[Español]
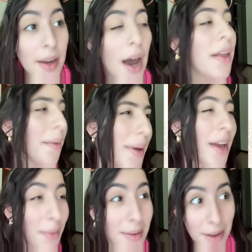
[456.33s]
Ahora veíasme
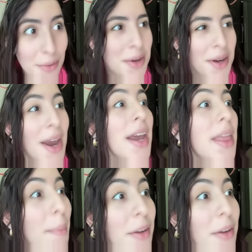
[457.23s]
el sándwich y de paso